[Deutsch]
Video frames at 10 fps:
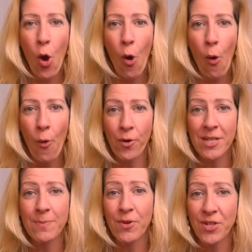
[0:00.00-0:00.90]

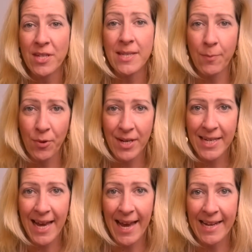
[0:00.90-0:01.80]
Und ich möchte diese
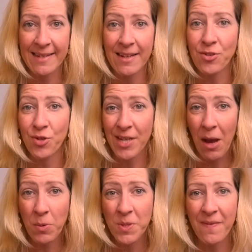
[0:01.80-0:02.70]
Möglichkeit natürlich
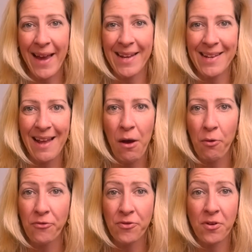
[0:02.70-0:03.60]
ausweiten,
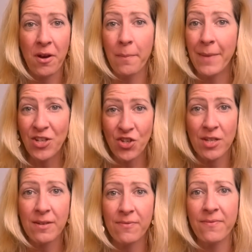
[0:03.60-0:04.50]
auch für
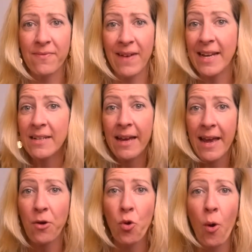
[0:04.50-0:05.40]
Menschen, die weiter
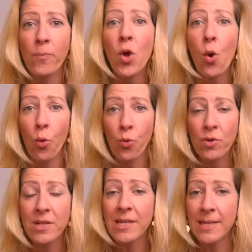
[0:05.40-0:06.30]
herkommen.
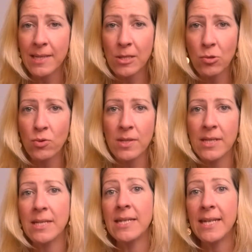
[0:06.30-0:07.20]
Und es ist so, dass
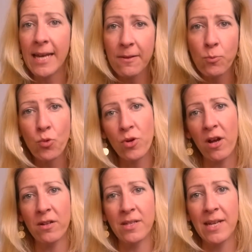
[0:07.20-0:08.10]
ich nicht jeden
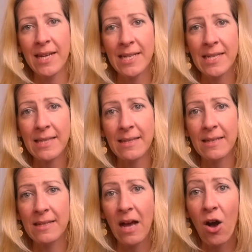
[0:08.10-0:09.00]
Monat
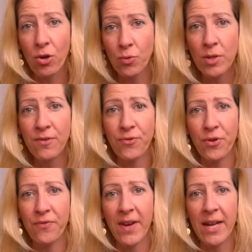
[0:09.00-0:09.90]
diesen Tag
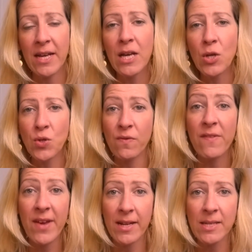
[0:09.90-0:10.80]
durchführen werde,
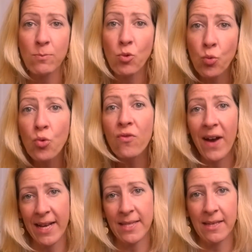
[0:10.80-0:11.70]
sondern wir werden das
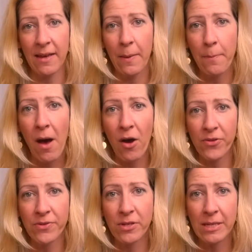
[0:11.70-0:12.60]
modulweise
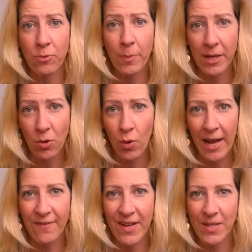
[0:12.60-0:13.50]
machen in, über die
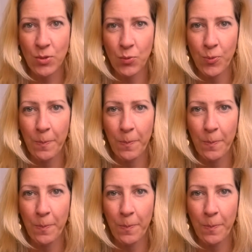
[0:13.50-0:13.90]
Online-Version.